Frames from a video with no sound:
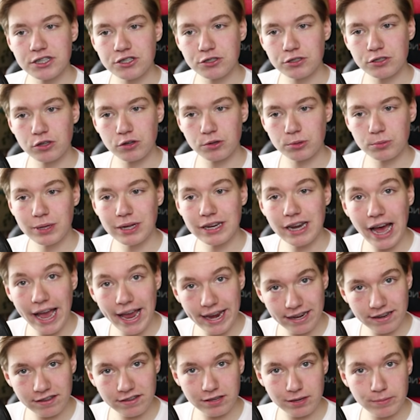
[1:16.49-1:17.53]
ich noch über ein
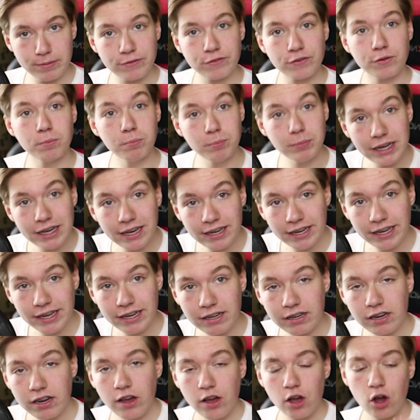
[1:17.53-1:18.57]
eigenes Thema von mir
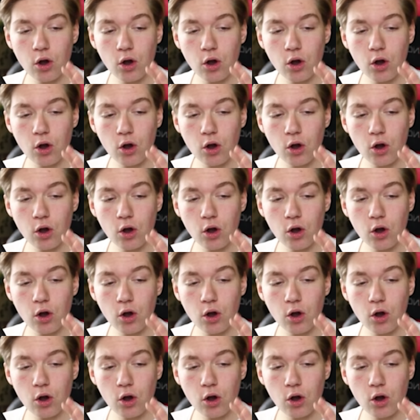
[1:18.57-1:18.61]
reden.